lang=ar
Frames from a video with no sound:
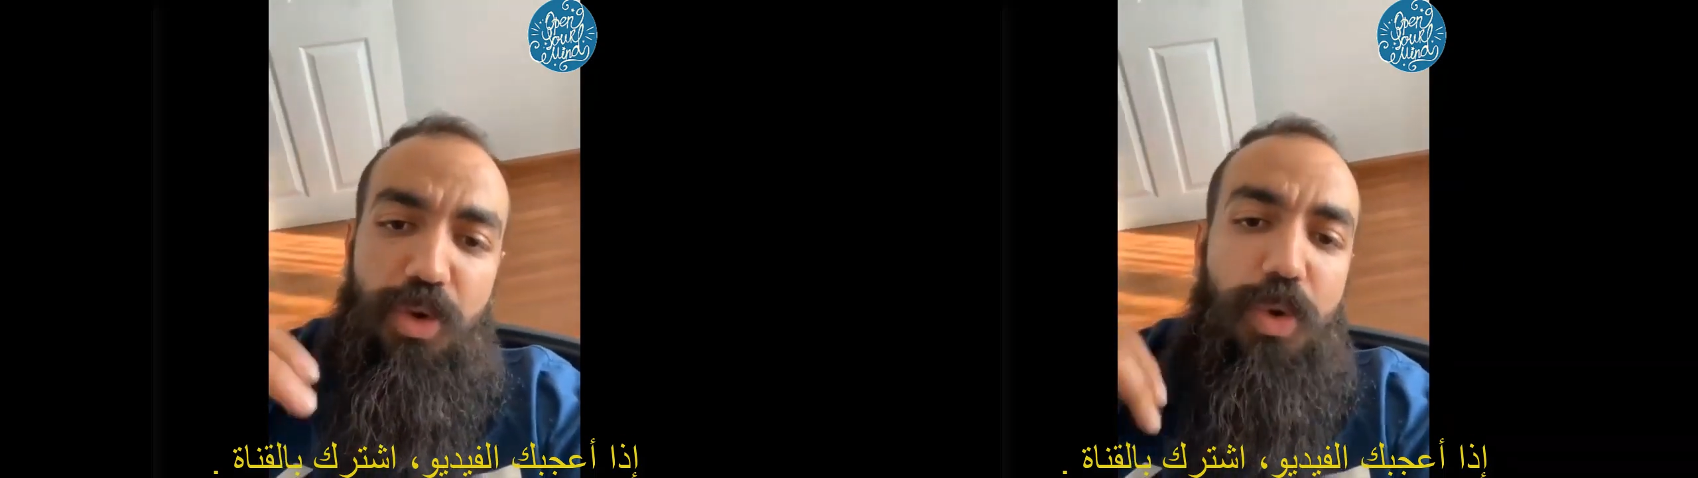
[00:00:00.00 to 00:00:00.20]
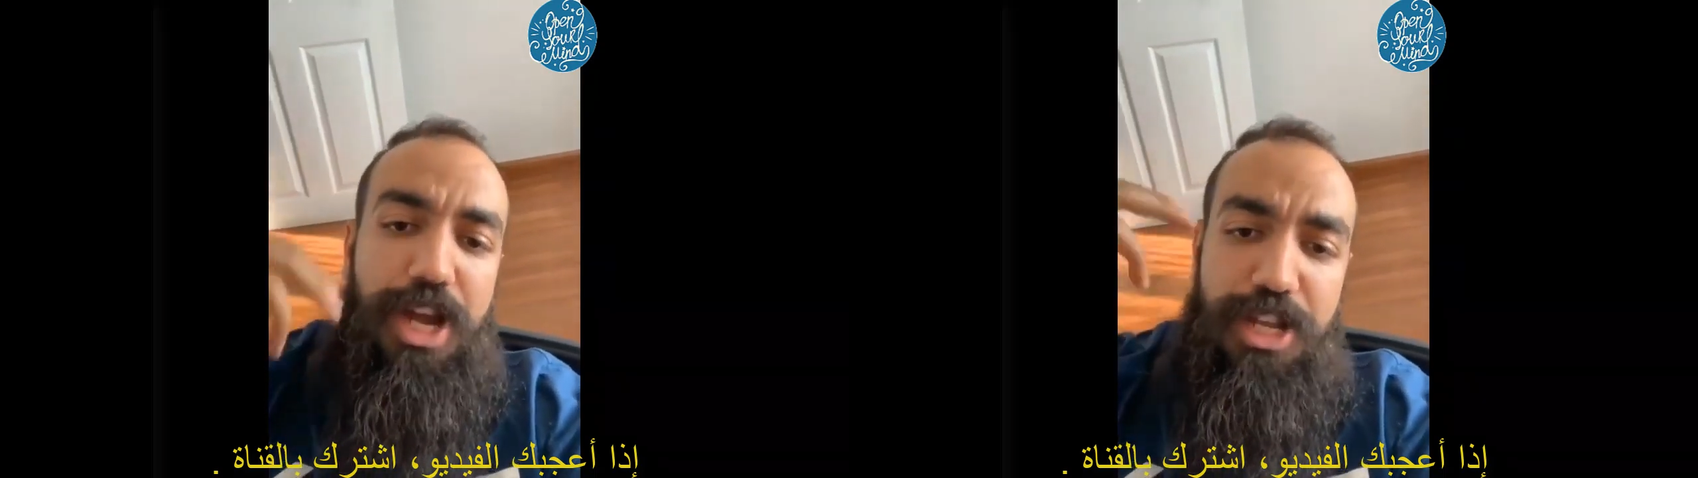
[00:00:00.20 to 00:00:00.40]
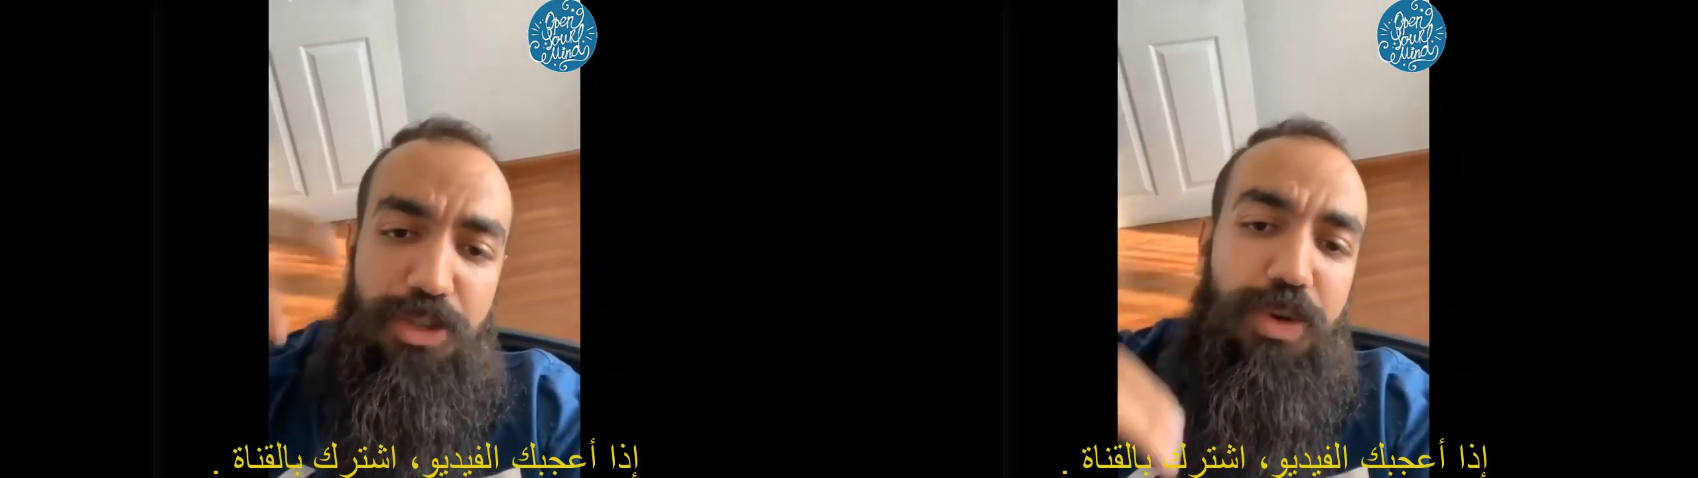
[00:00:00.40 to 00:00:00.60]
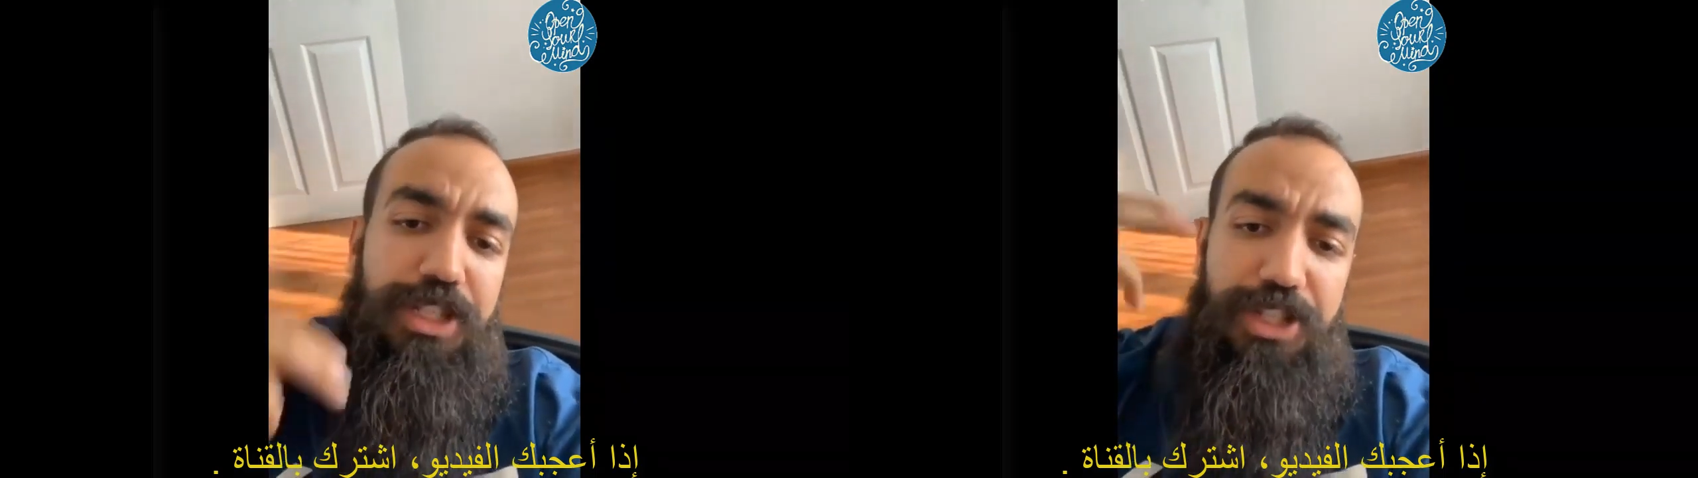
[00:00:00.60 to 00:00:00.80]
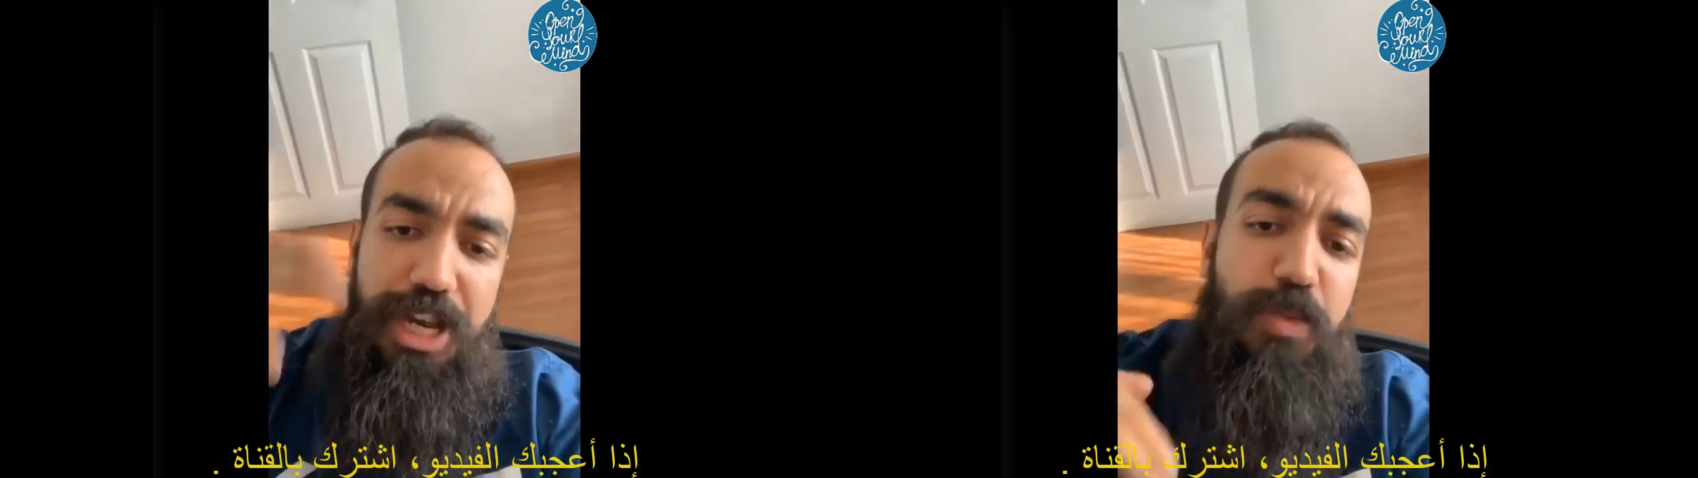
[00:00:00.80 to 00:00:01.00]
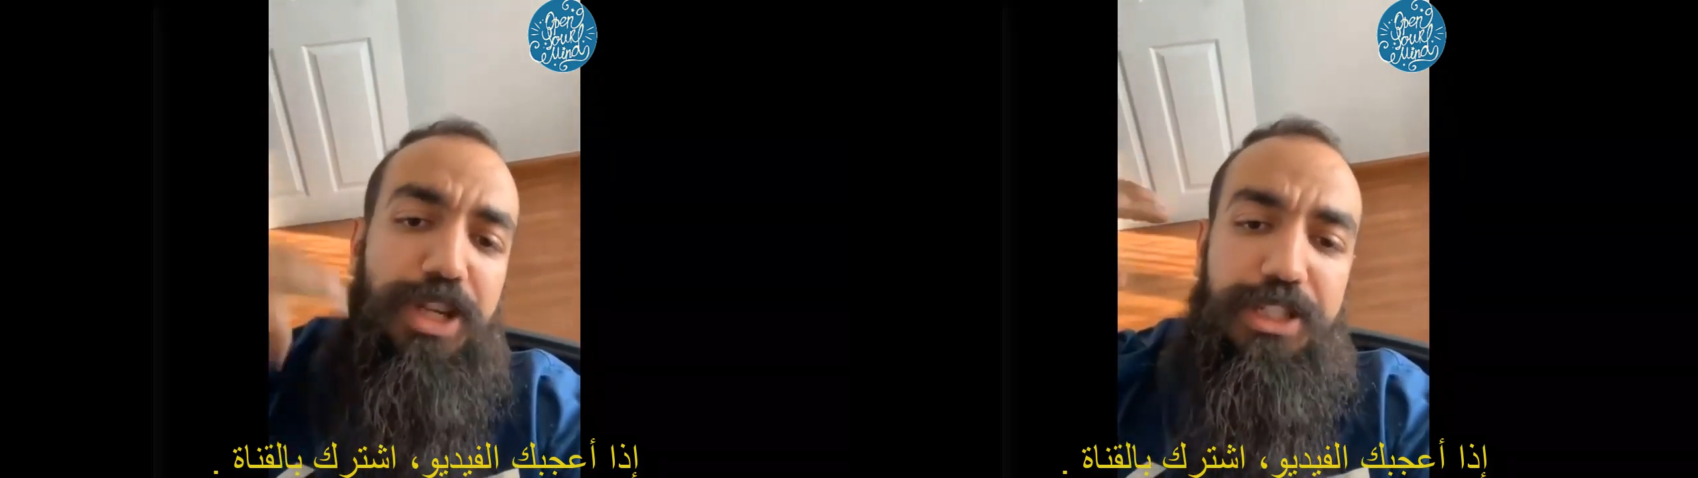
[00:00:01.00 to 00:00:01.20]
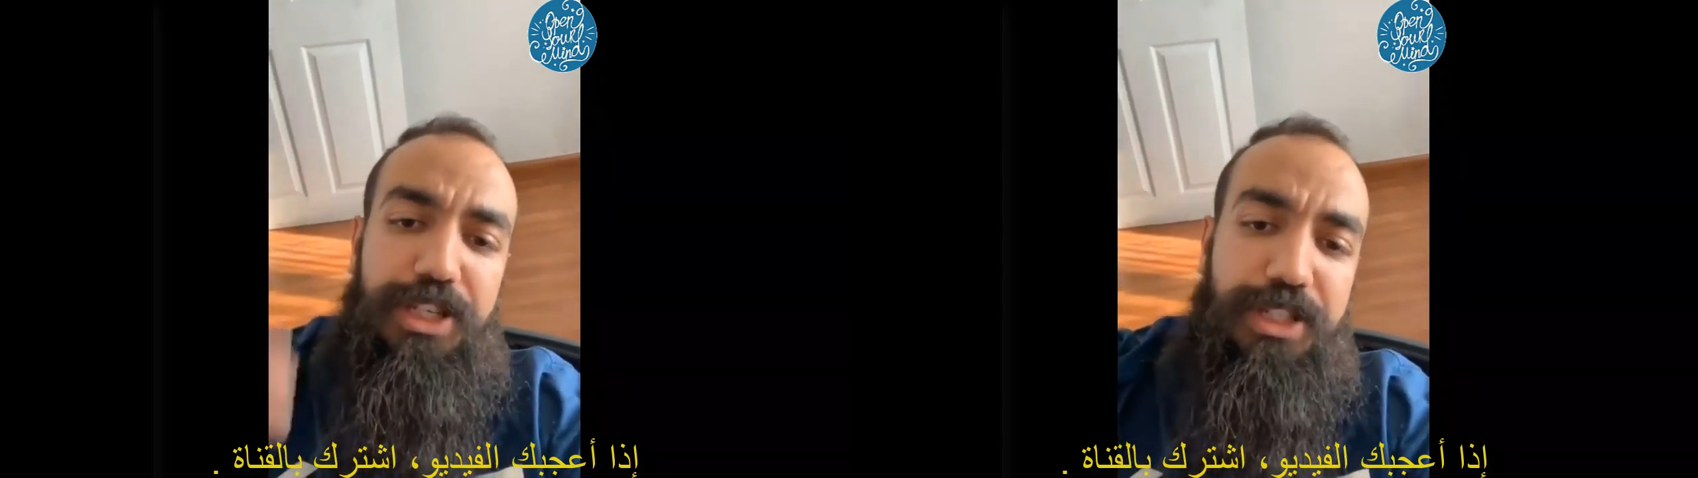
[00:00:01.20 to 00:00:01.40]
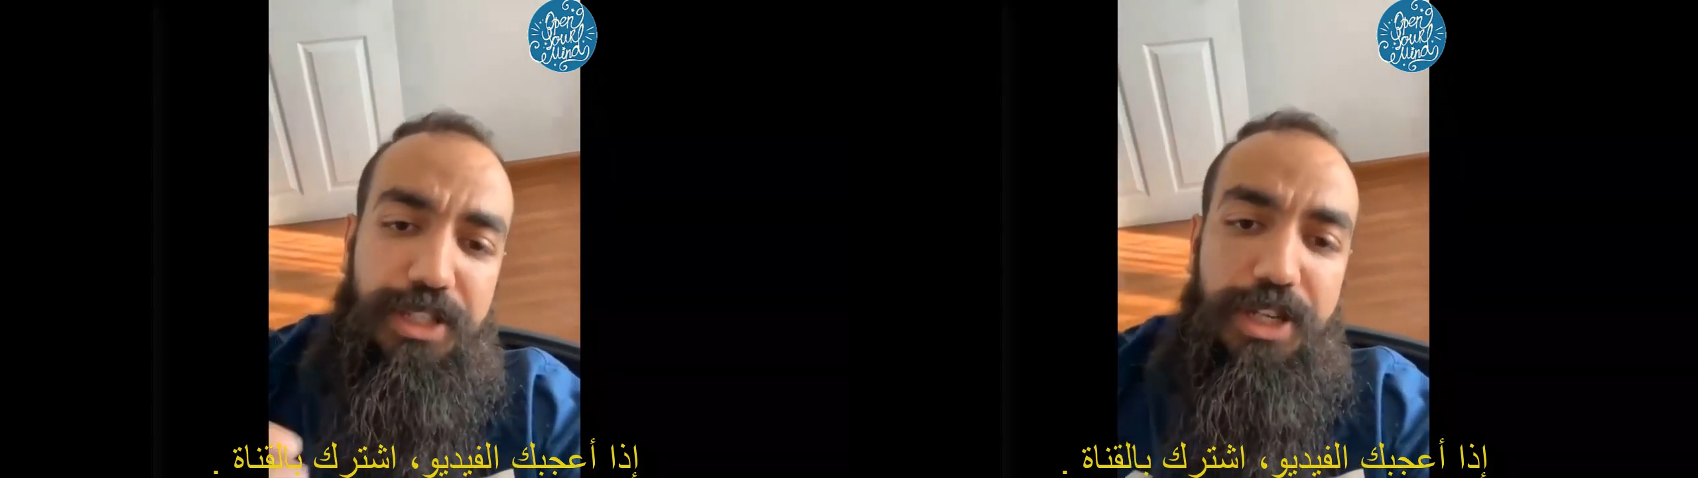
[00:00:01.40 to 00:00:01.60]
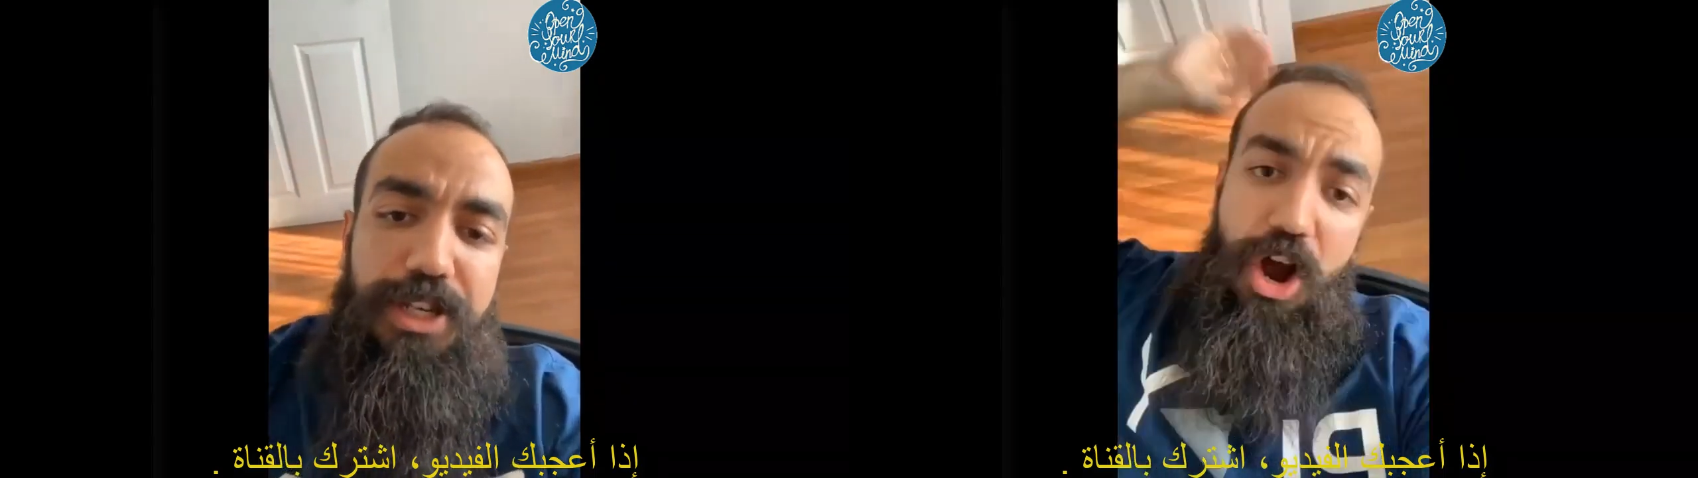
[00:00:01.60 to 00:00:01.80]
وغادي وكتعلم وكتحسن